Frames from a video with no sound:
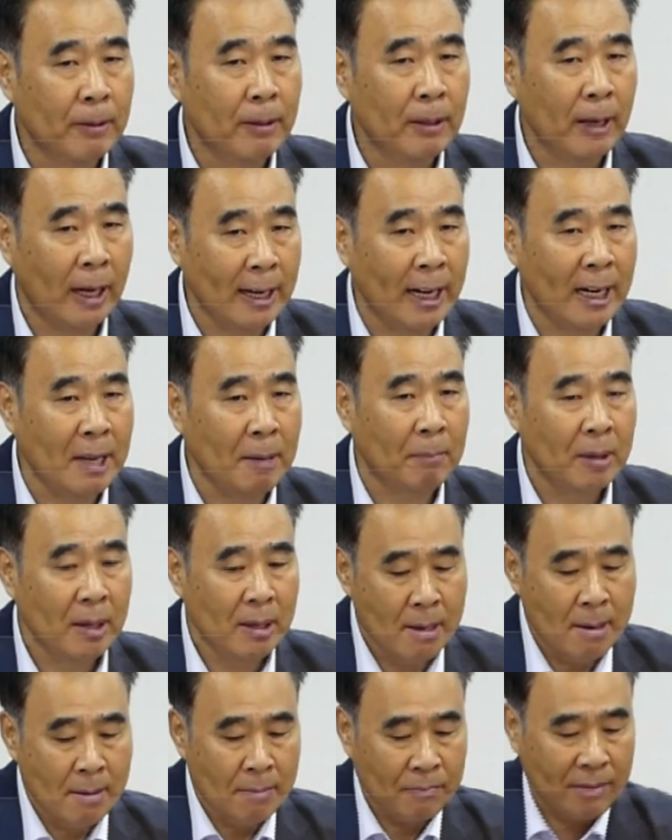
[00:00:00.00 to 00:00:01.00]
하나님
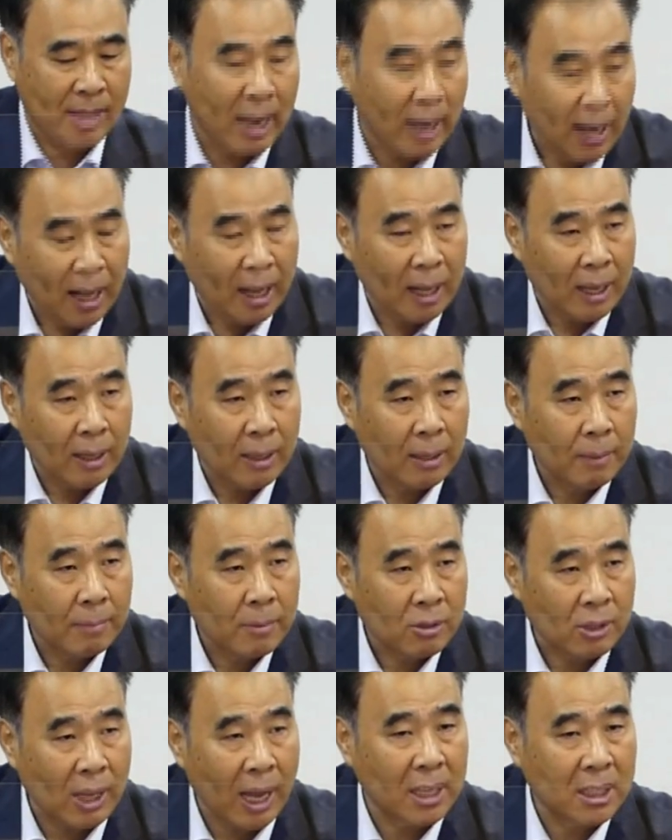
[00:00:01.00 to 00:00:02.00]
내가
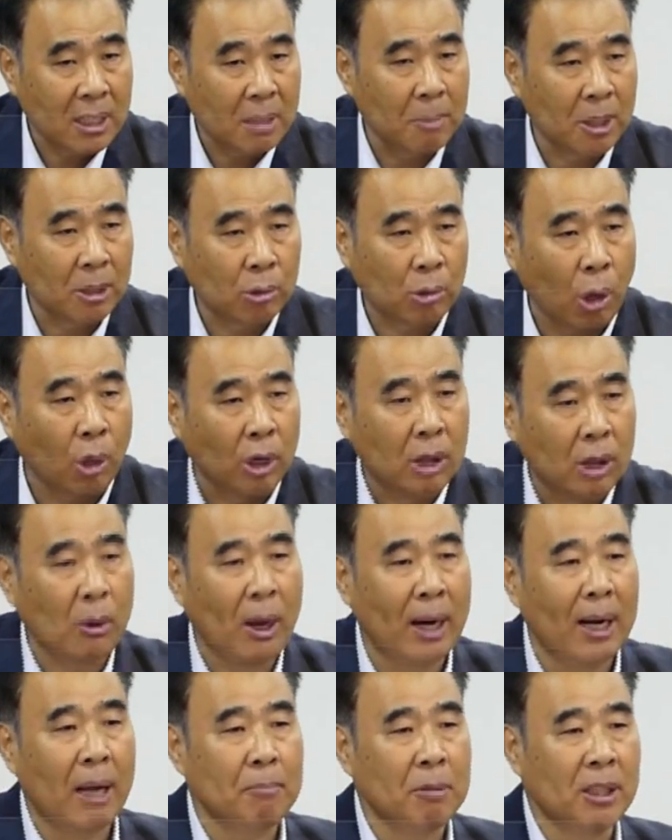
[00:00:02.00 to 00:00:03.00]
40일 더
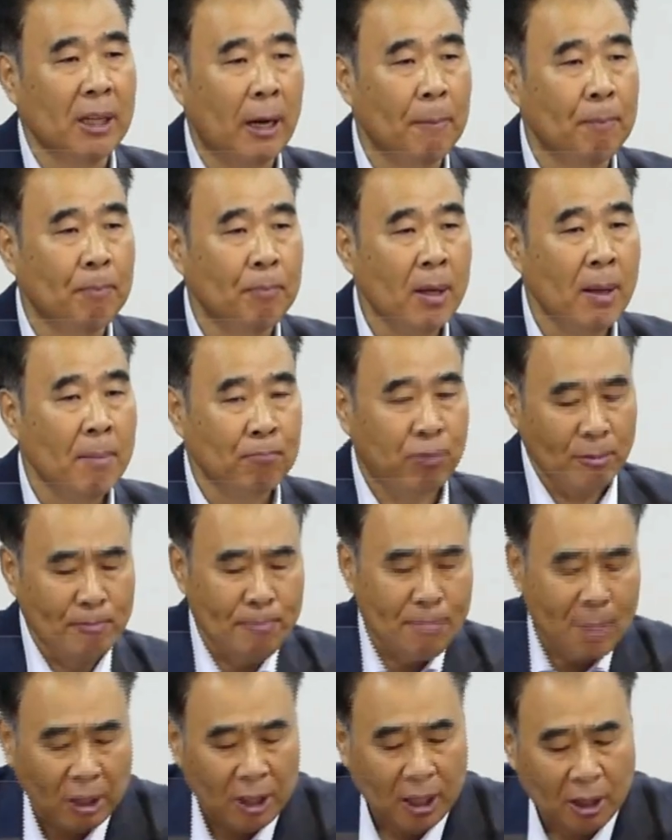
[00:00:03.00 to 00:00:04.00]
기도하랍니다.
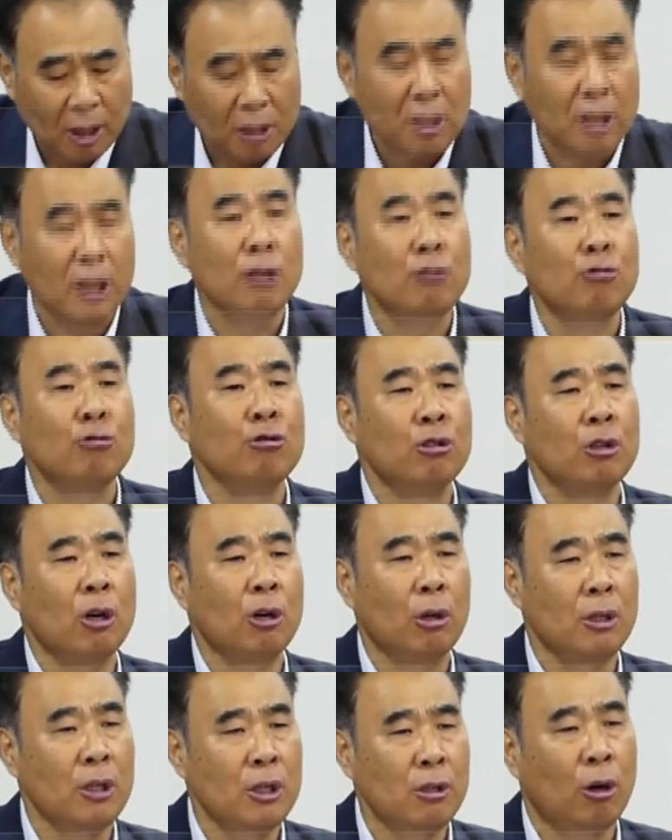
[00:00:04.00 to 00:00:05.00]
분명히 이건
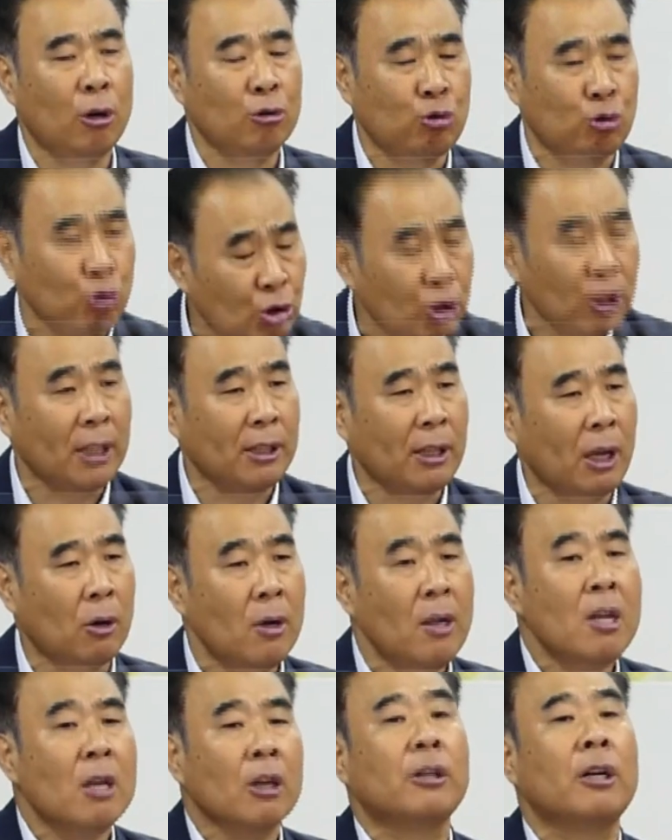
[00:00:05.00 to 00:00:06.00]
이루셔, 이루 주셔야 돼요.
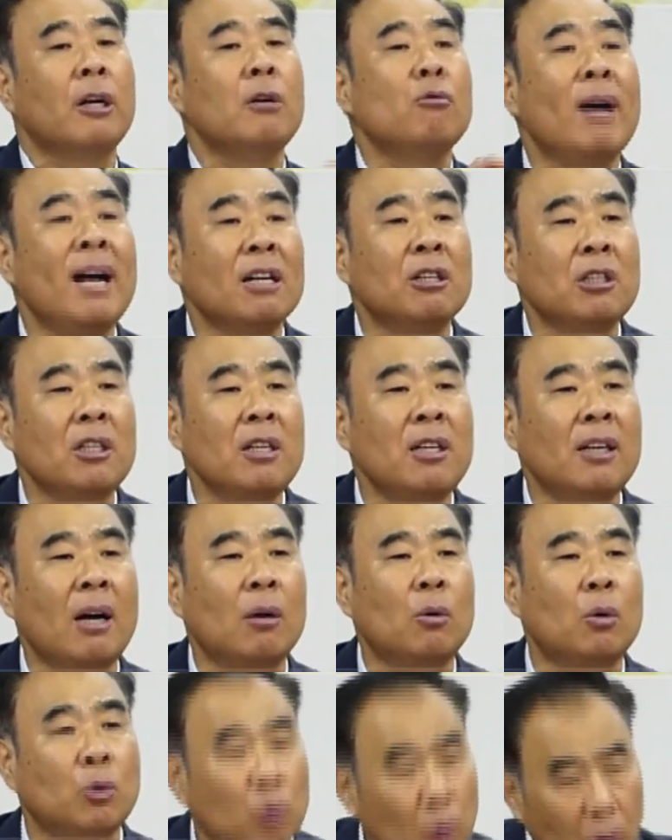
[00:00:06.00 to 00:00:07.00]
그런 확신을
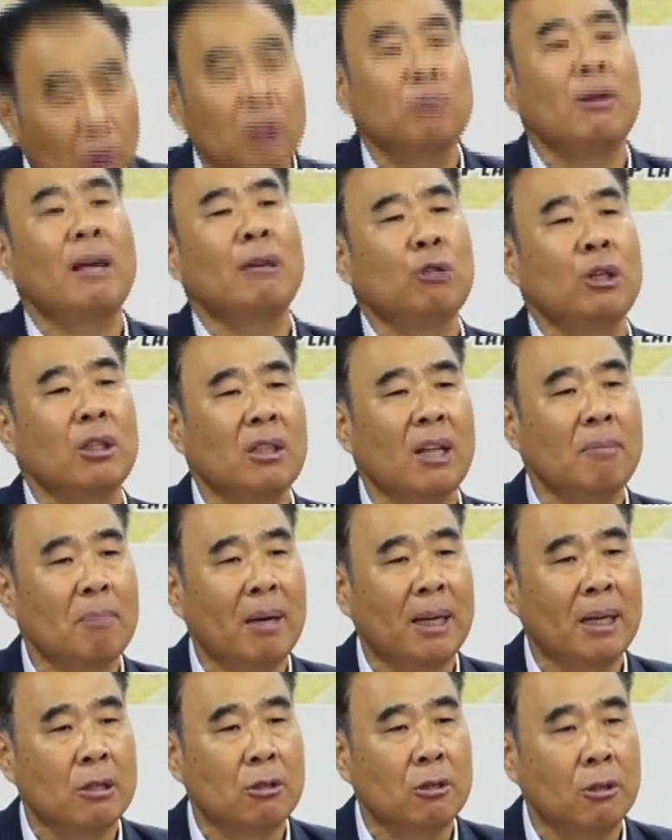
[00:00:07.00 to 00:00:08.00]
갖고 또 기도할 수 있단
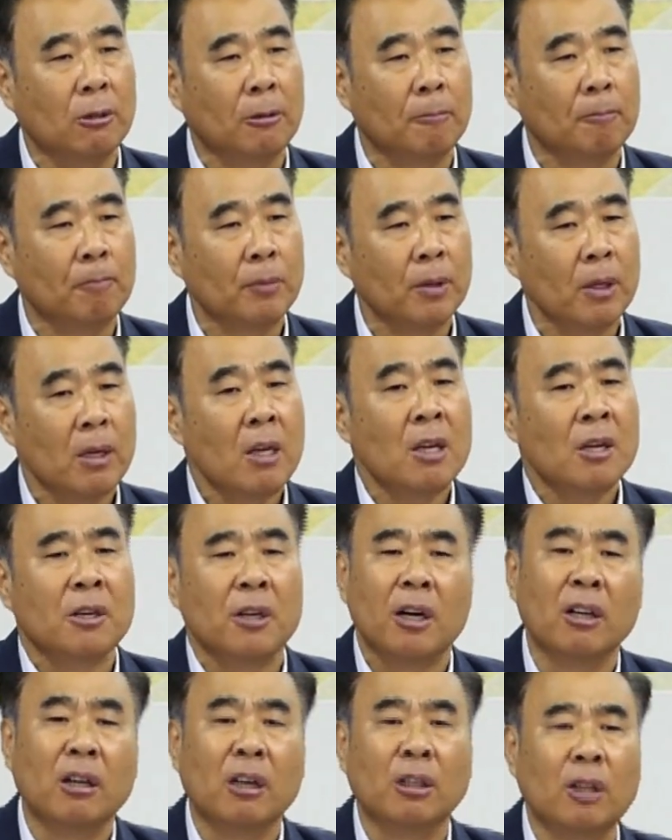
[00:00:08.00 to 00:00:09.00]
말이죠.
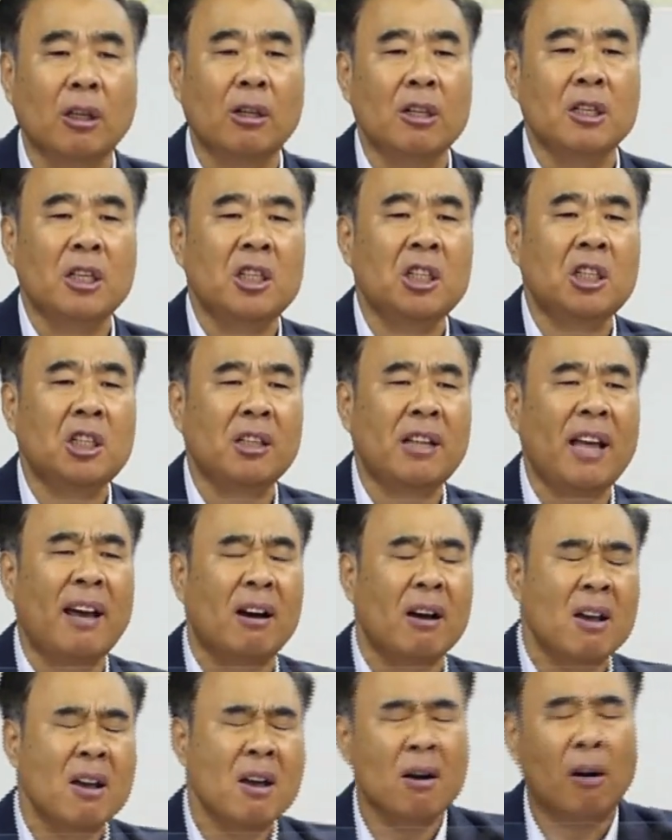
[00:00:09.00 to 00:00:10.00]
이런 것들을 이
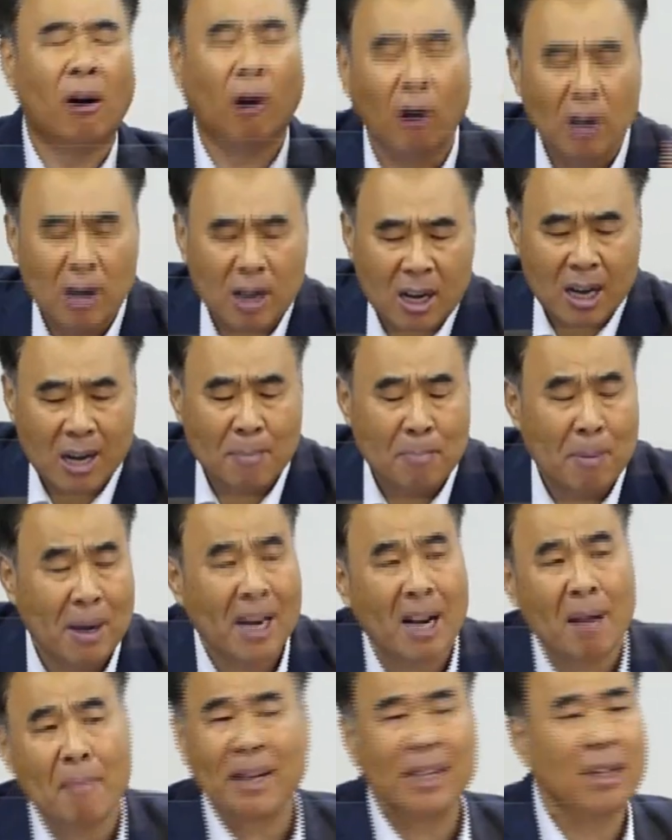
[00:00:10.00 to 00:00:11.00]
시대에
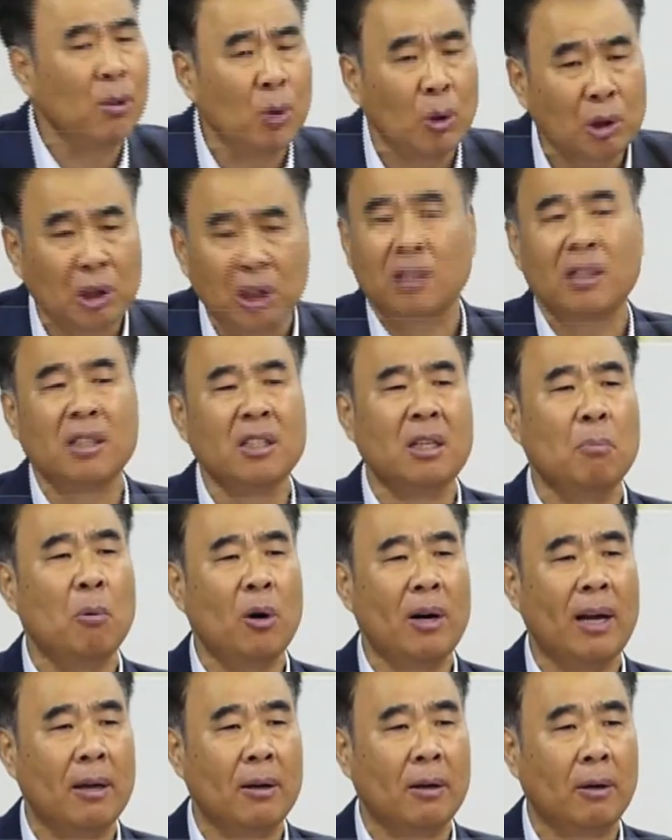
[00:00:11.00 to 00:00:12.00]
얼마나 많이 놓치는지
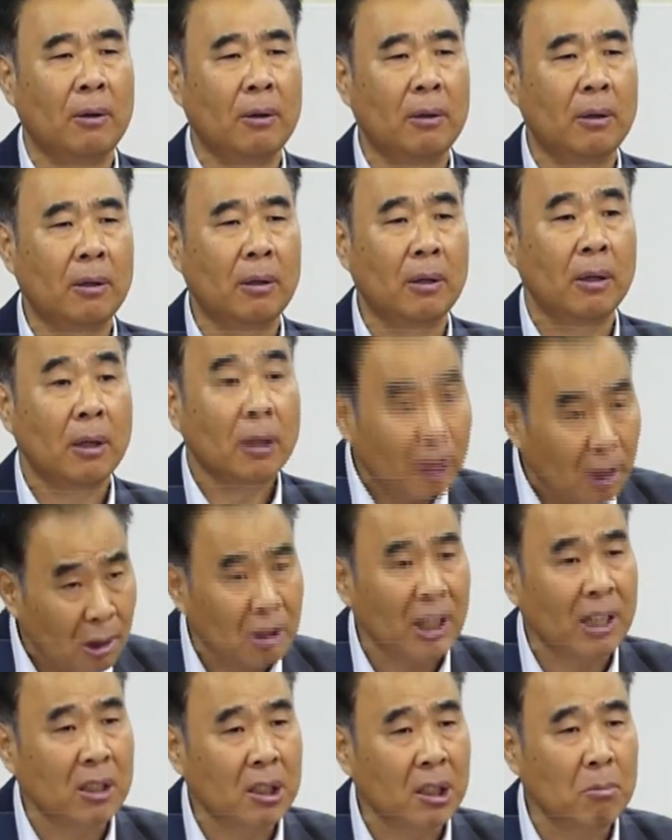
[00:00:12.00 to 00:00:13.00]
몰라요.
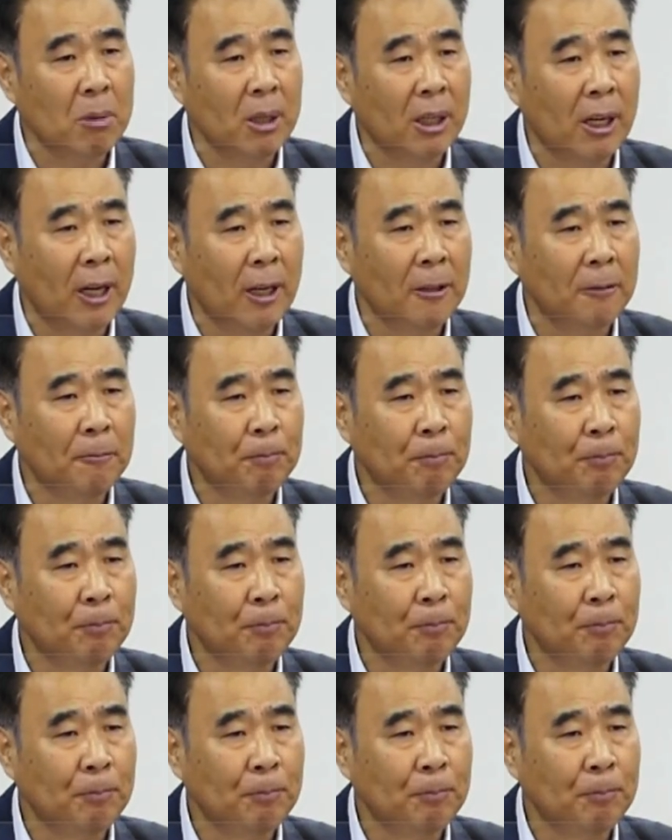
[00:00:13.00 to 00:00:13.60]
그렇지 않습니까?